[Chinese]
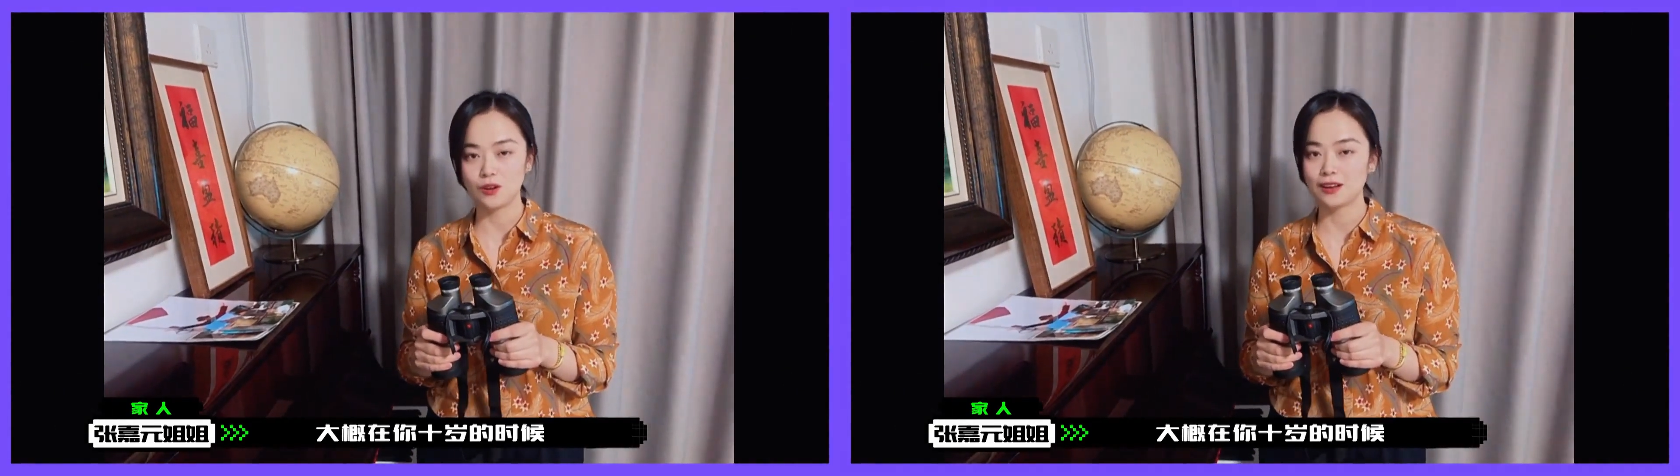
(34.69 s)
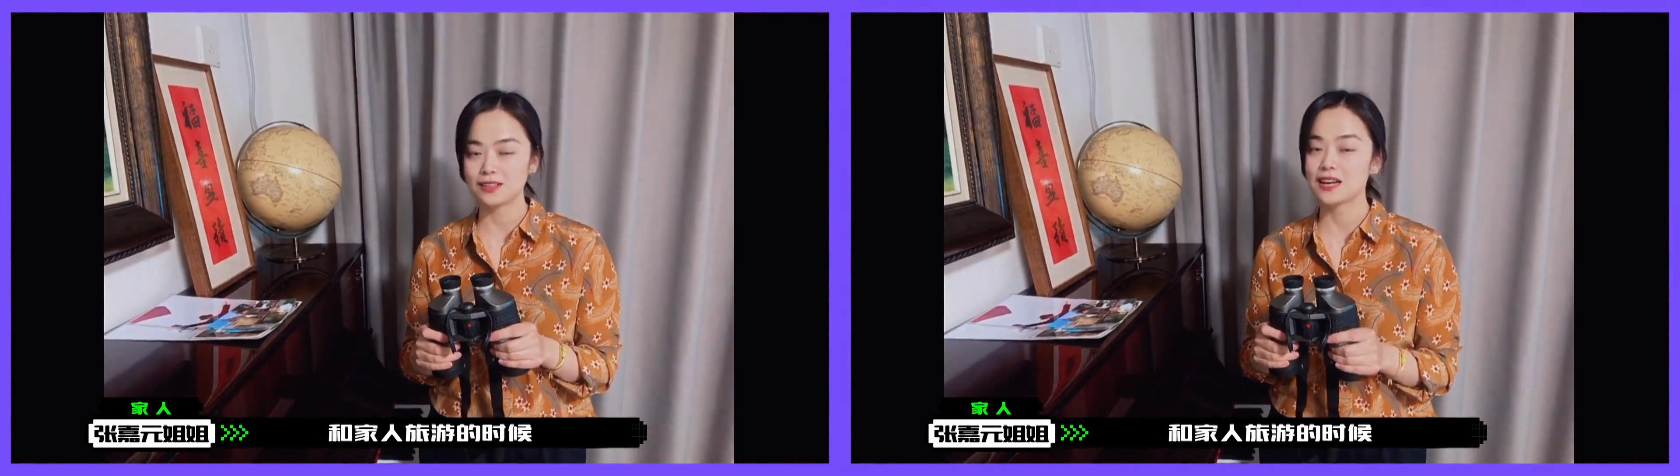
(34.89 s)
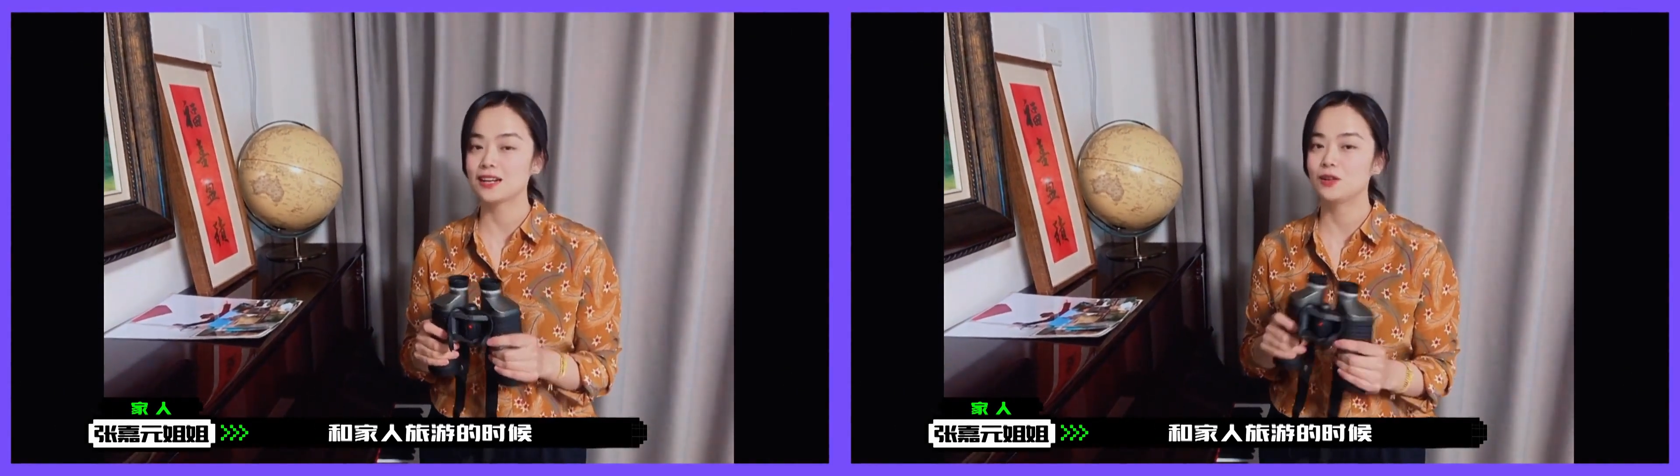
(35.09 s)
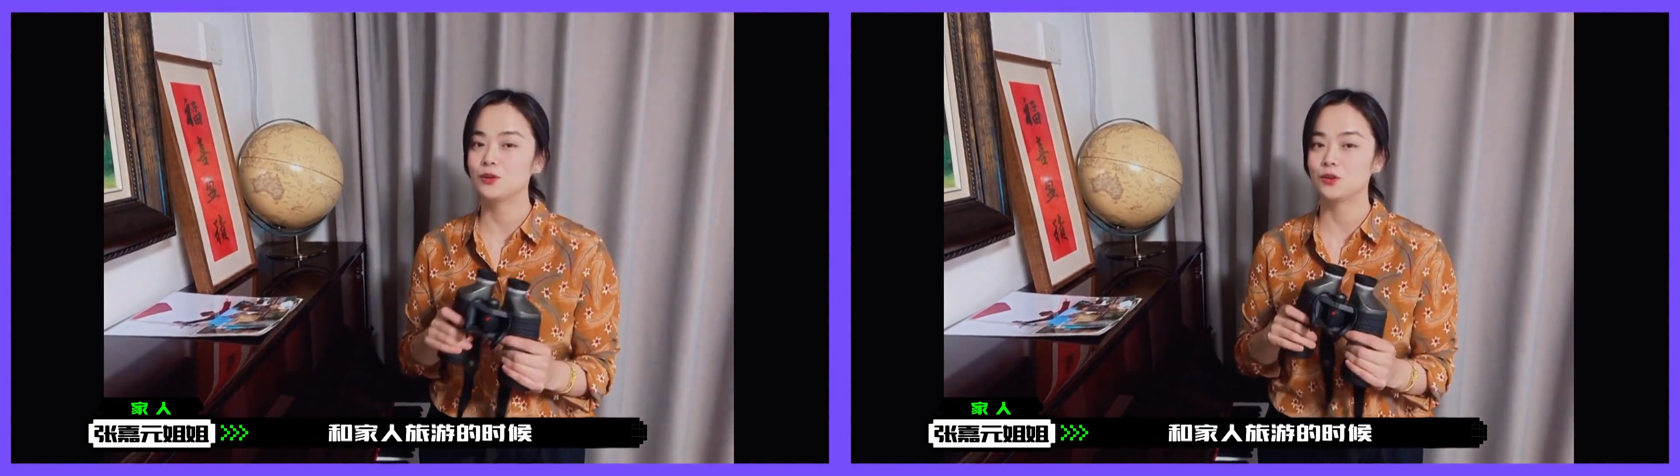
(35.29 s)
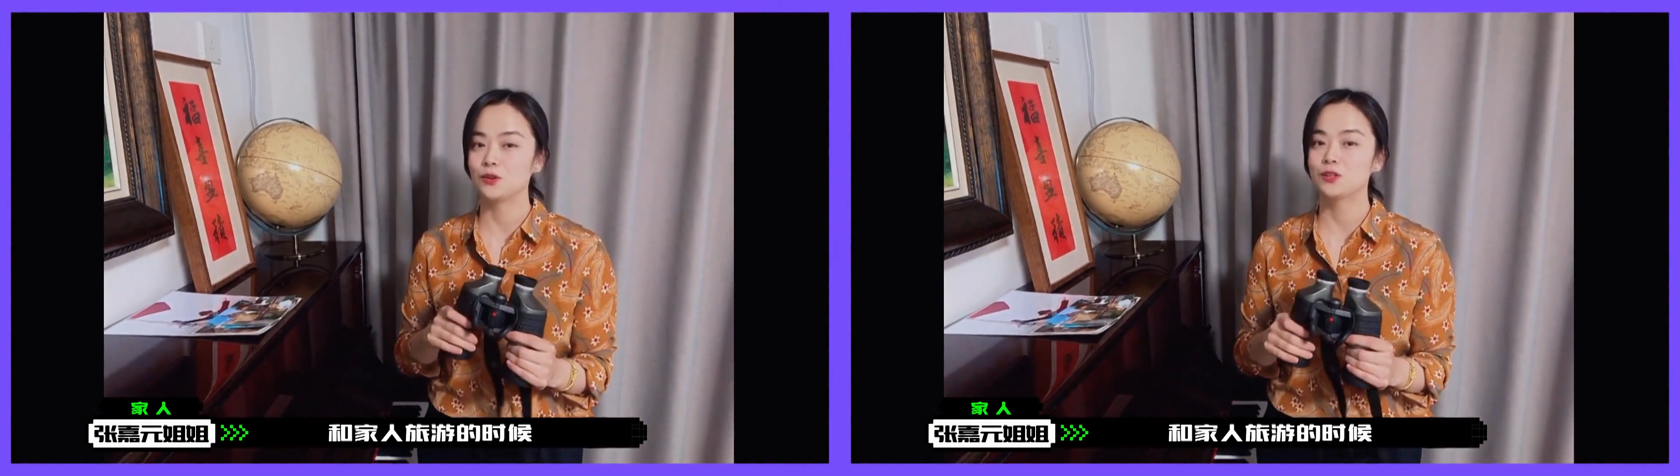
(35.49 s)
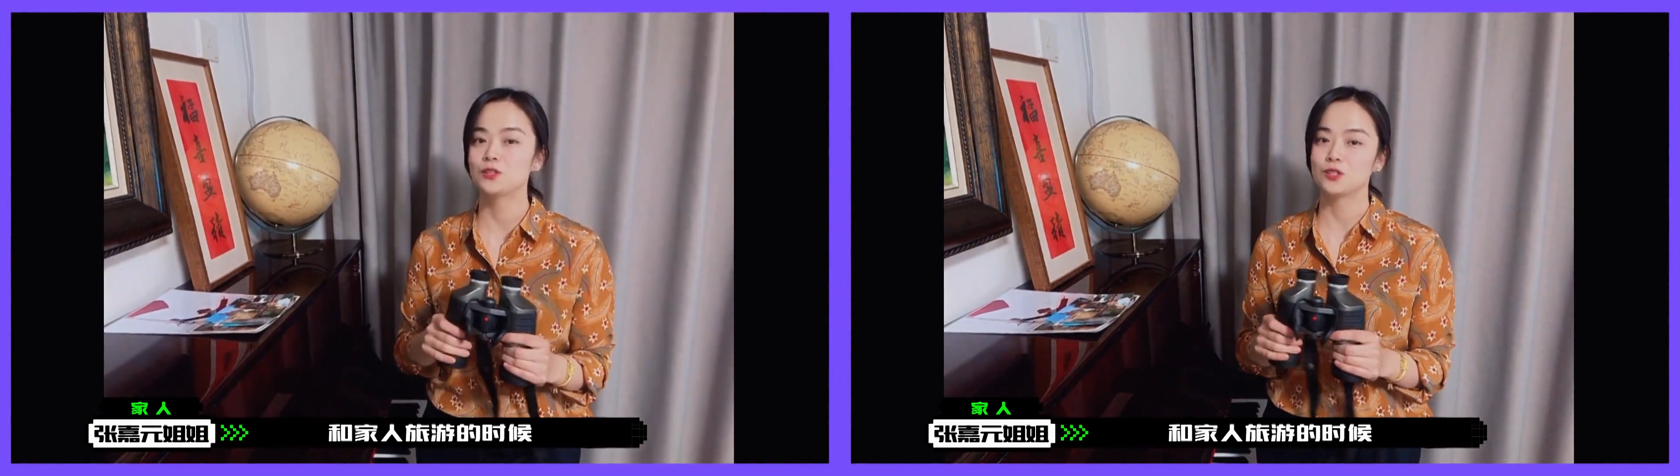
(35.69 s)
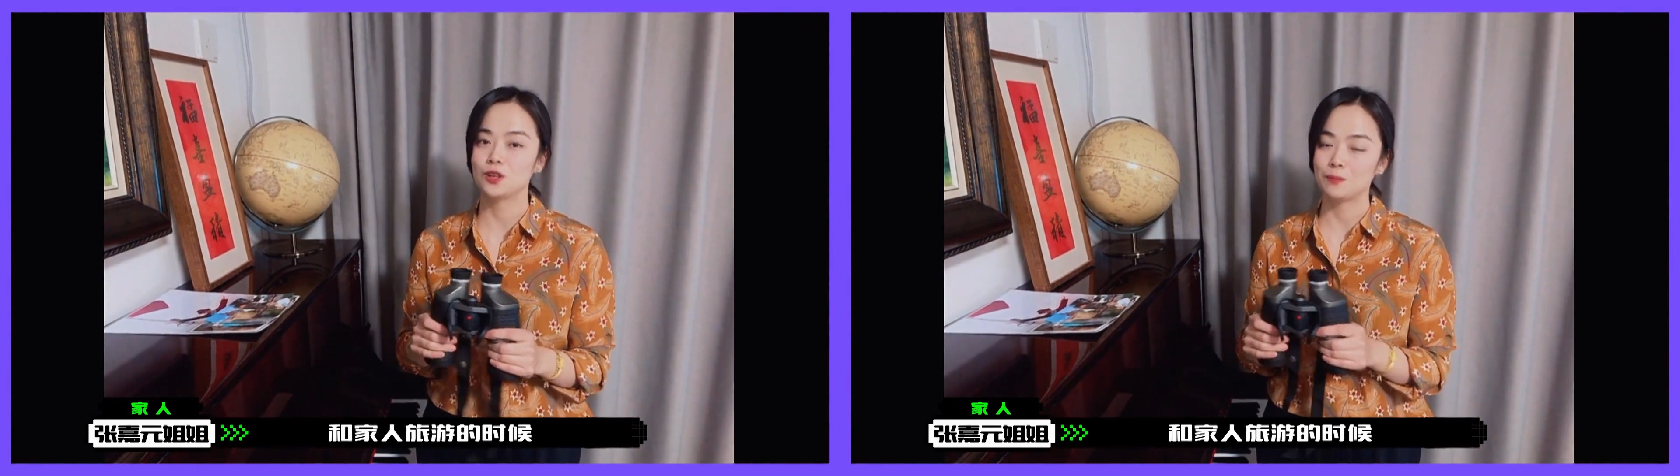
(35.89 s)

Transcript: 和家人旅游的时候，